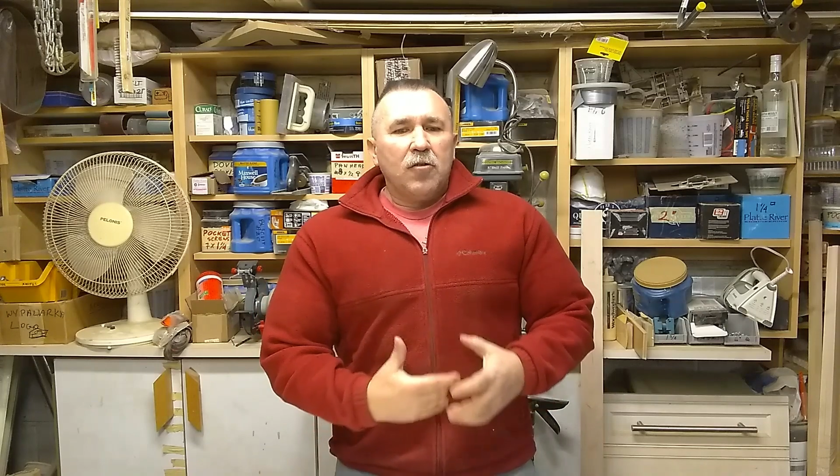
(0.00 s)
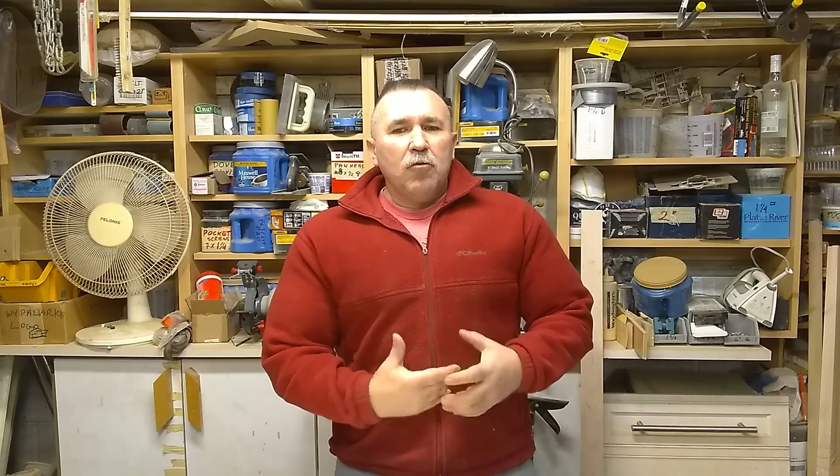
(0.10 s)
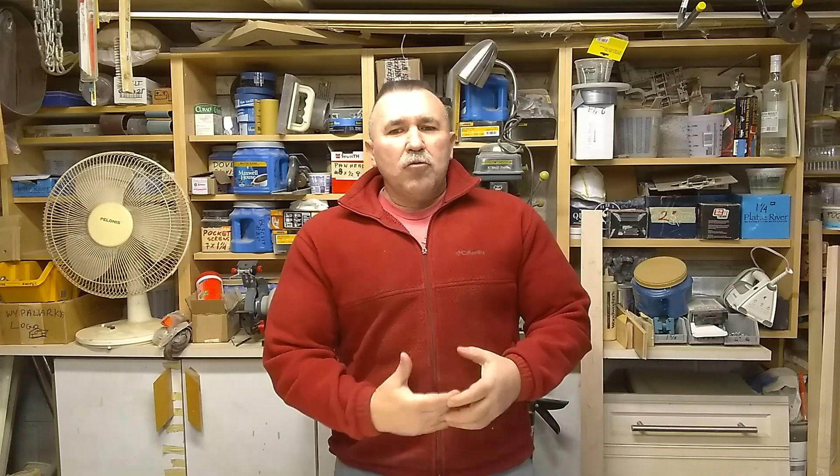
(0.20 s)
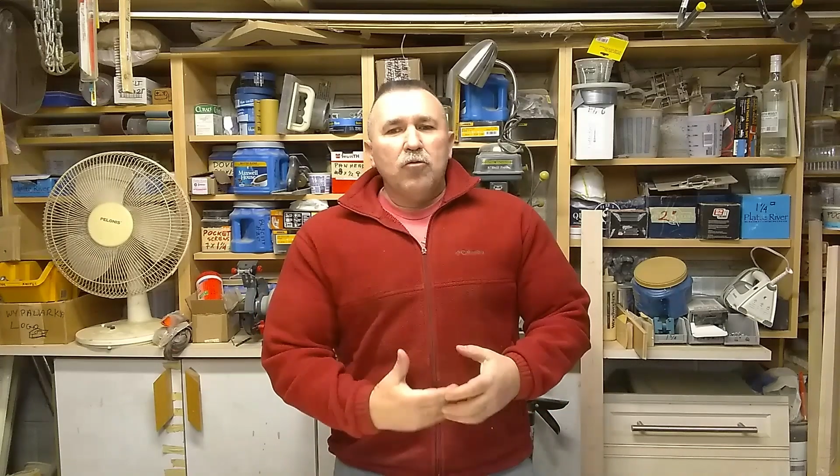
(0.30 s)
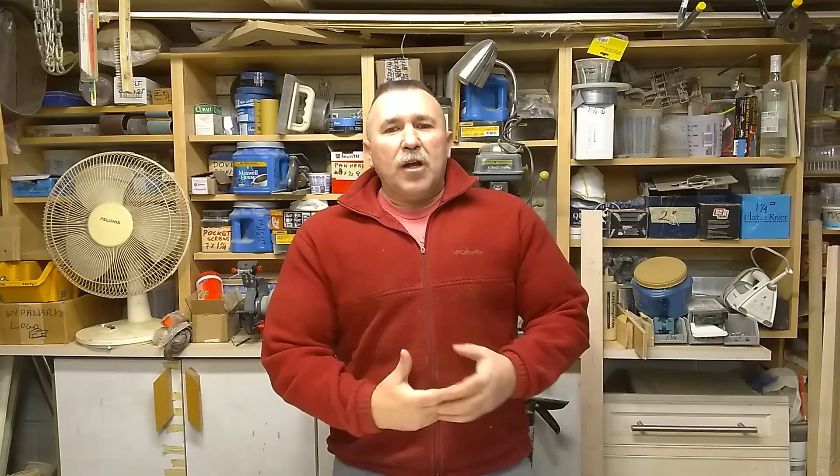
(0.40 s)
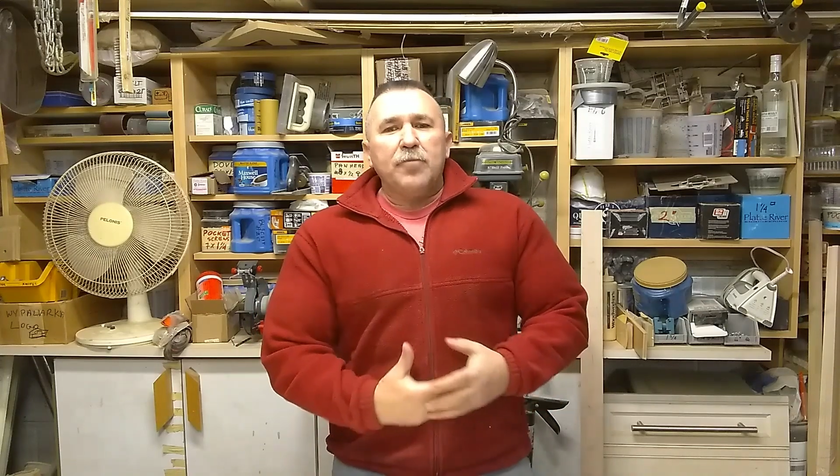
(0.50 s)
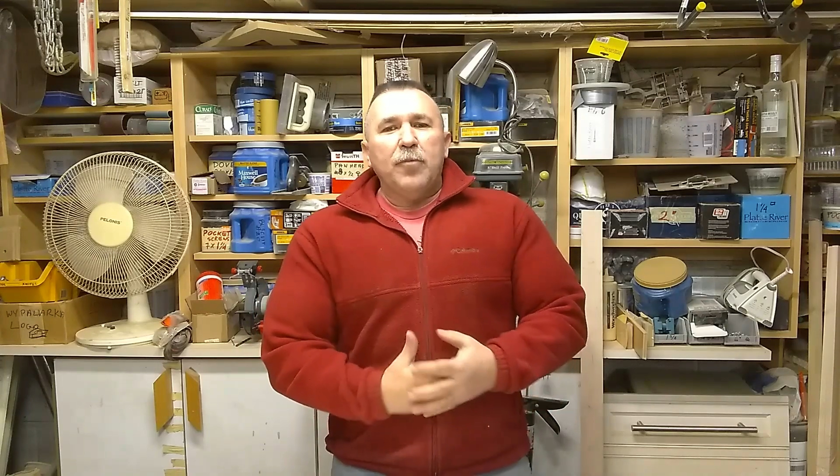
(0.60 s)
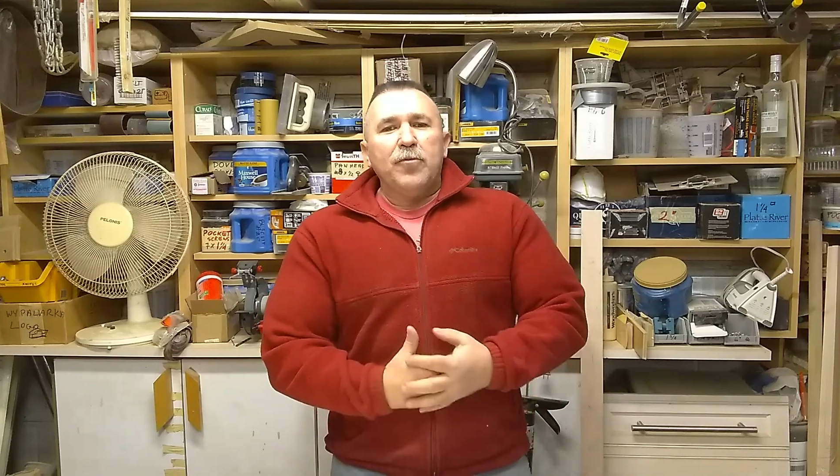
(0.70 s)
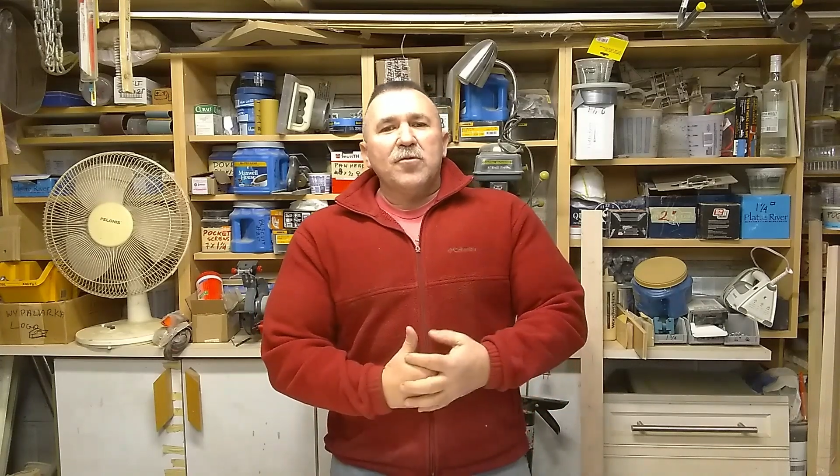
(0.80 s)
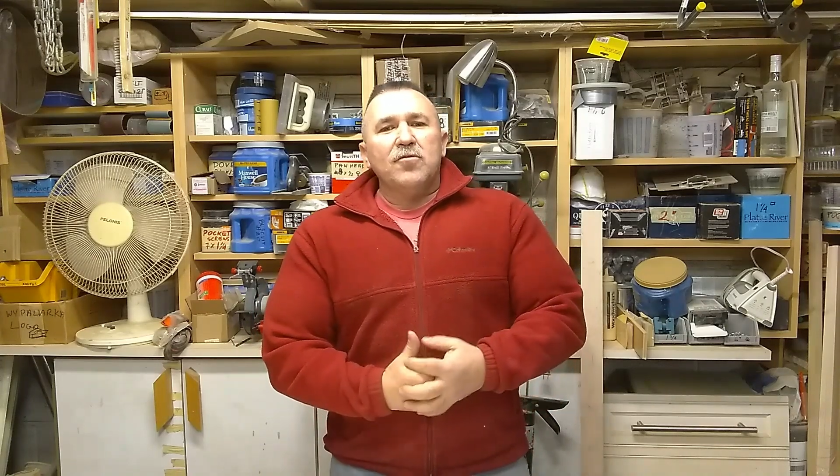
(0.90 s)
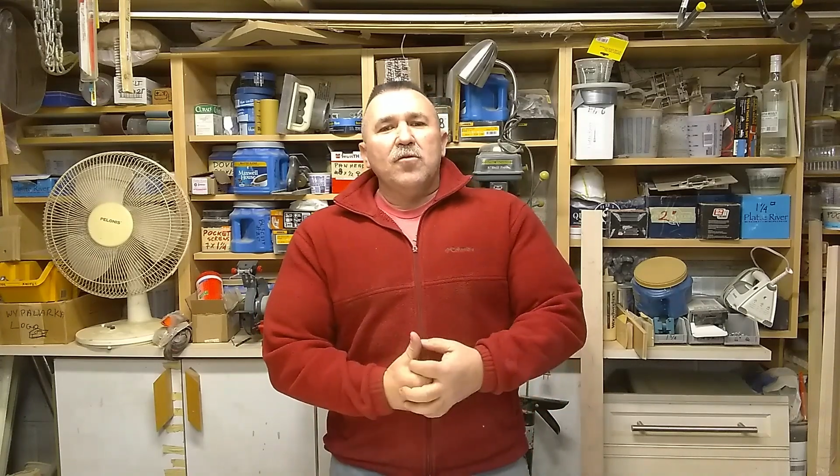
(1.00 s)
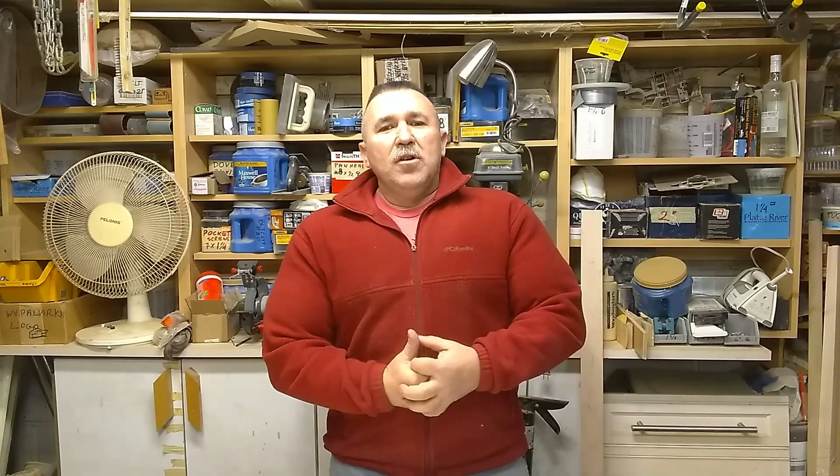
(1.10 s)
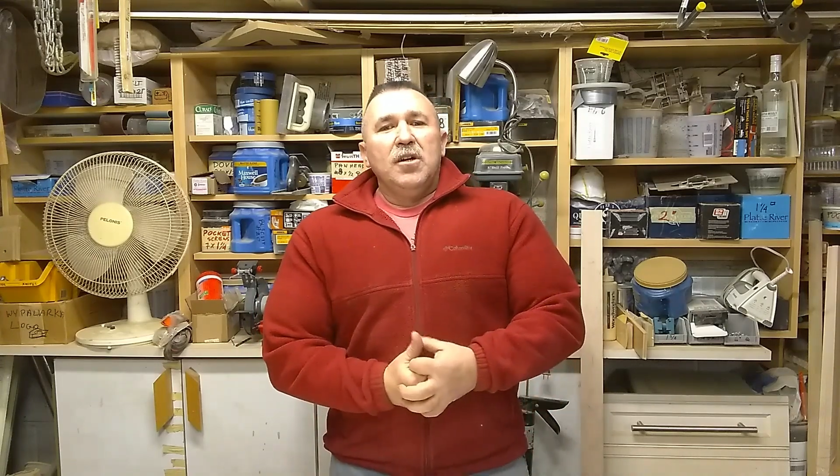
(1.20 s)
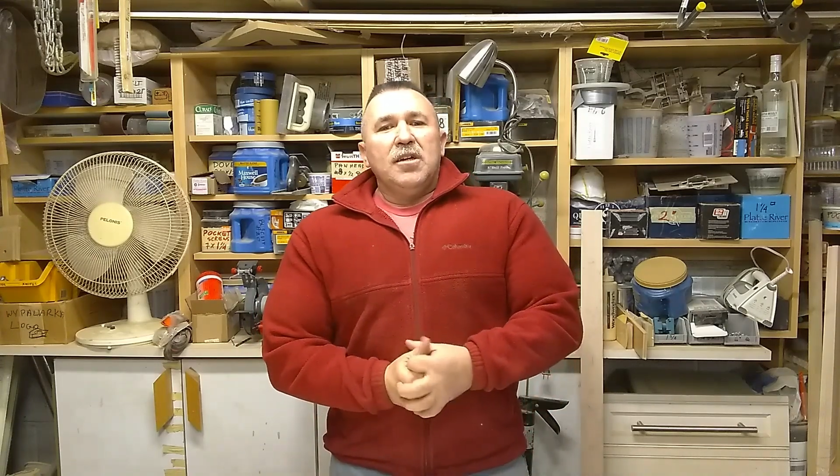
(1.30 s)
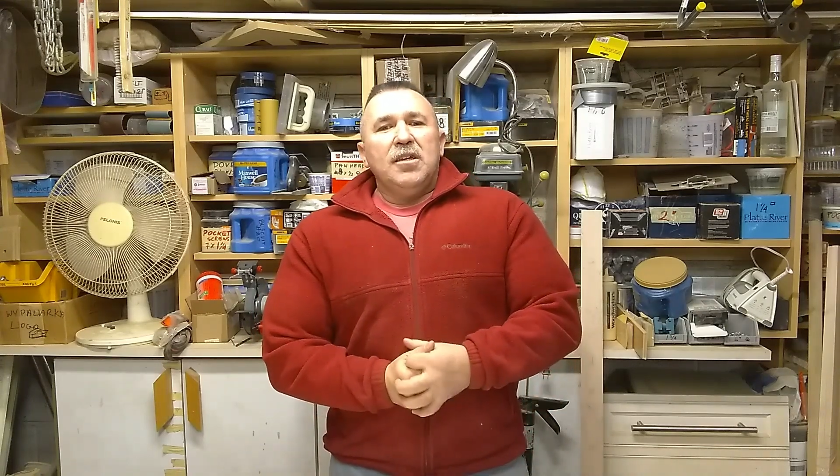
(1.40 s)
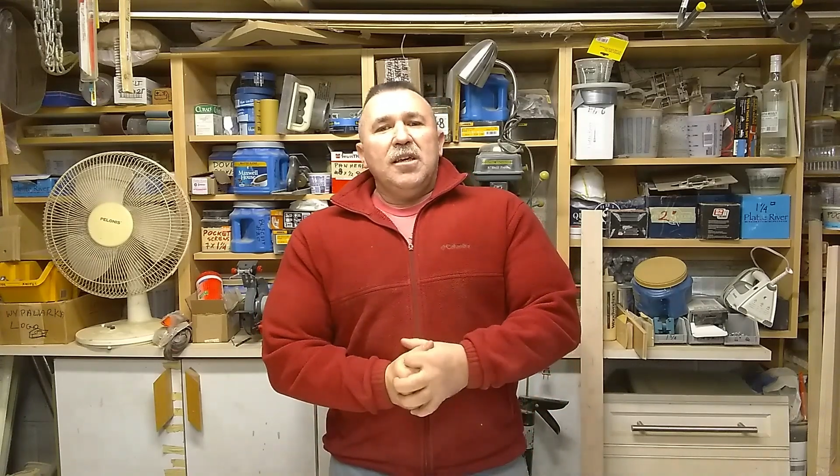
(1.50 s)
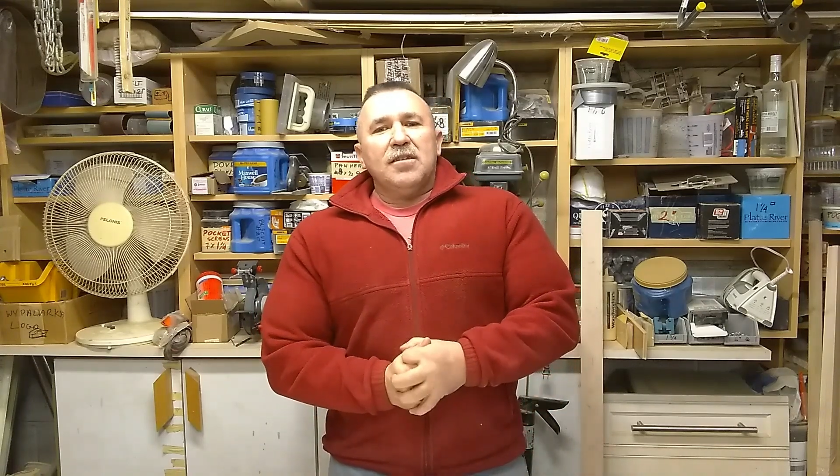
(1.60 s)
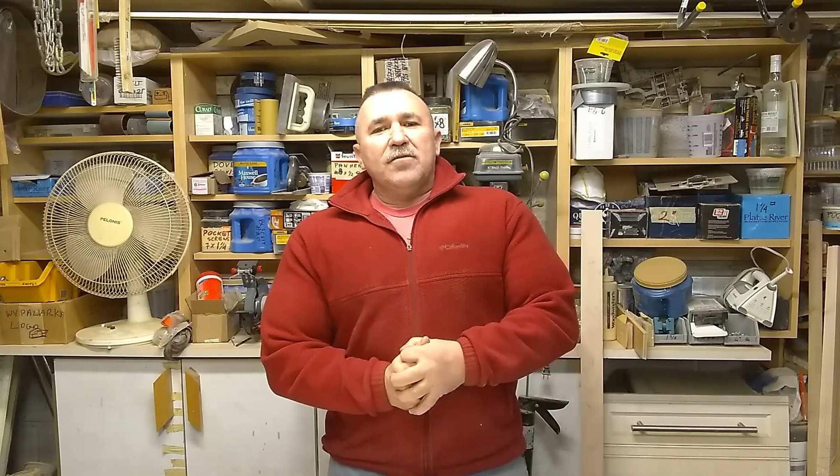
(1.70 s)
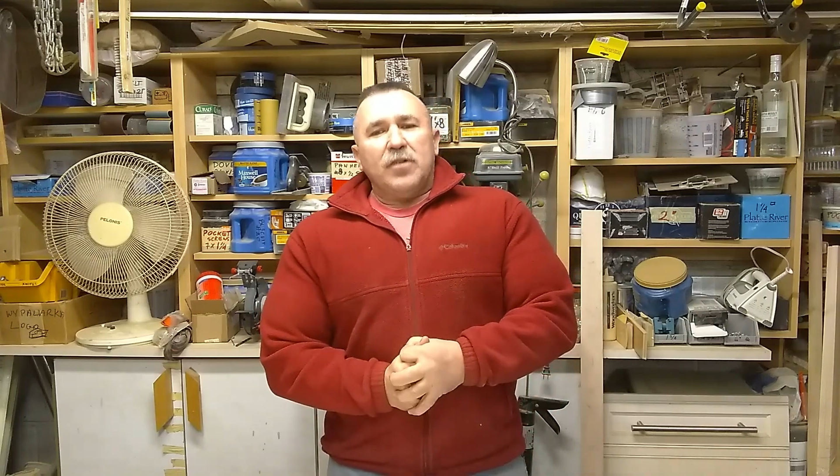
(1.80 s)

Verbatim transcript: kulturach po prostu jest